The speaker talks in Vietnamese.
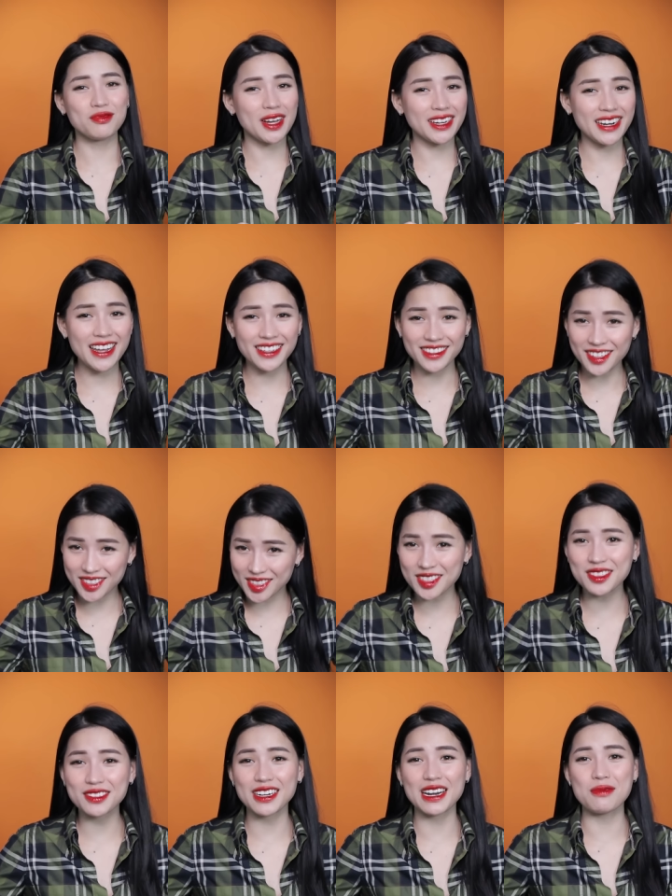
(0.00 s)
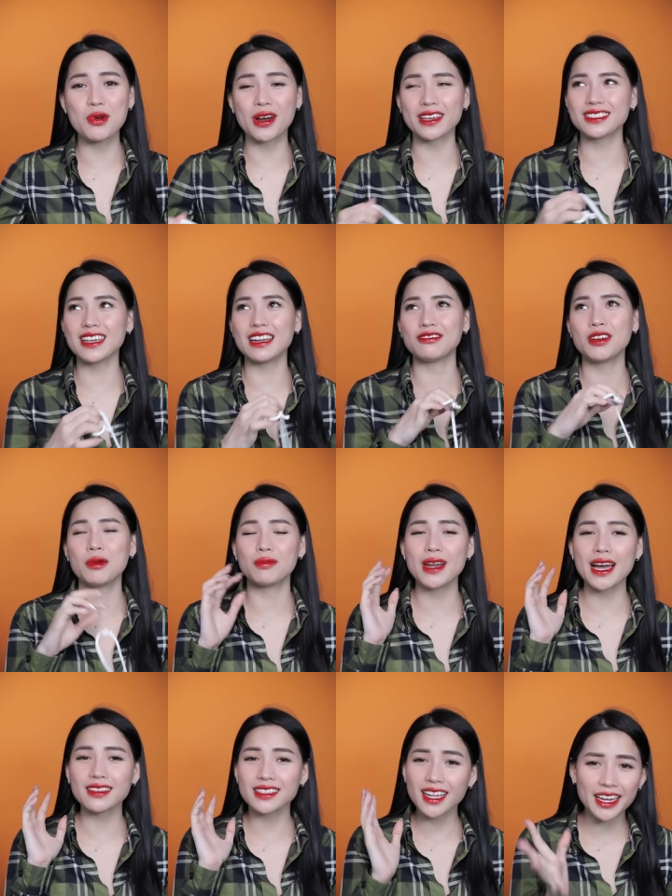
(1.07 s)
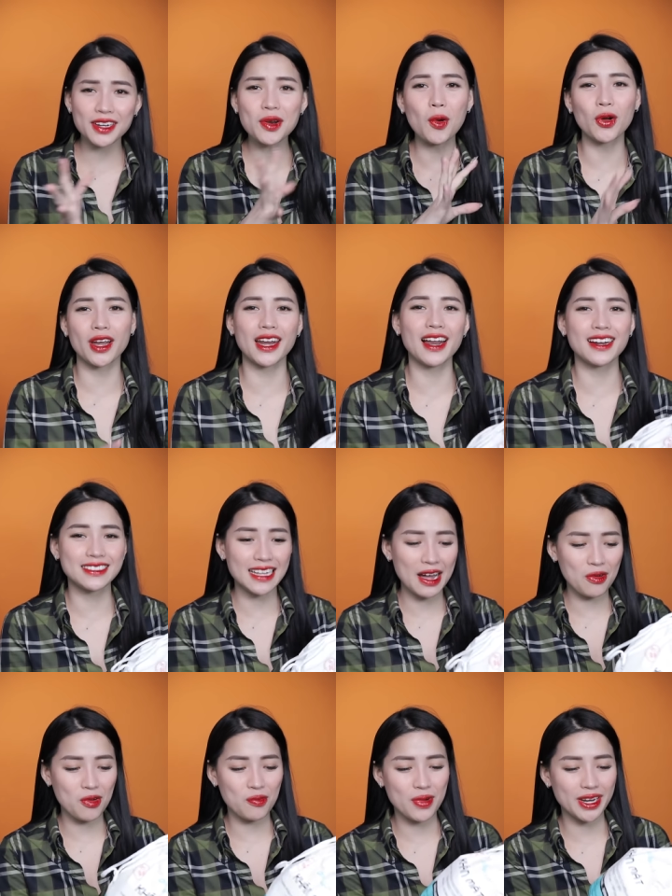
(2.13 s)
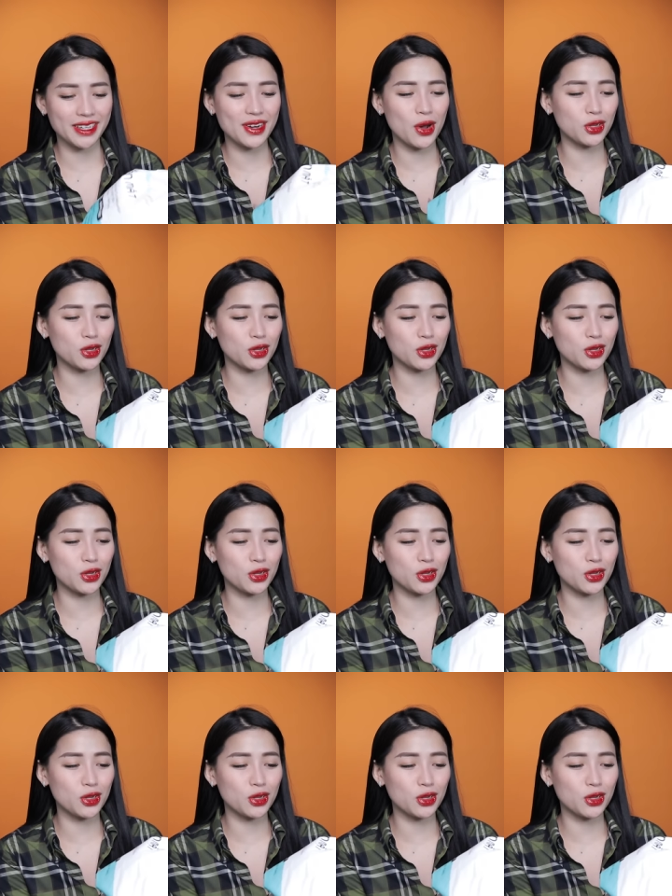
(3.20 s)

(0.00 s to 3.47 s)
và đây thực sự là một cái sản phẩm đã thay đổi cái làn da của mình,